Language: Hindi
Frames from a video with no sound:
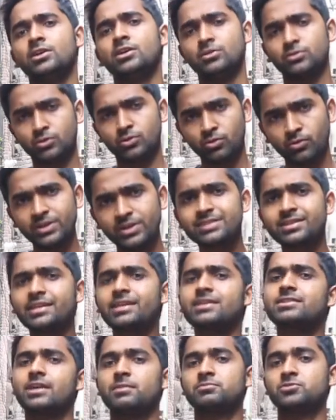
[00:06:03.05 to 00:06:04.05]
तो इस तरीके
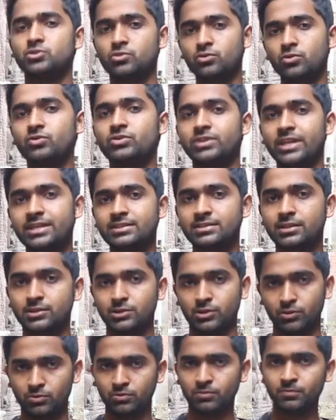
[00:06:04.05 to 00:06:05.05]
से आप चीज़ों को देख सकते
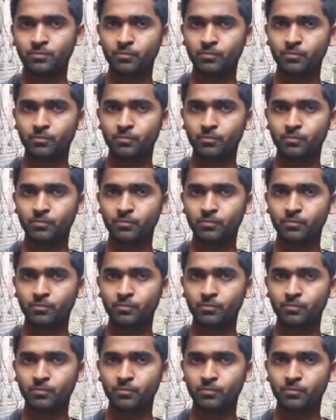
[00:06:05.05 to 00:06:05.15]
हो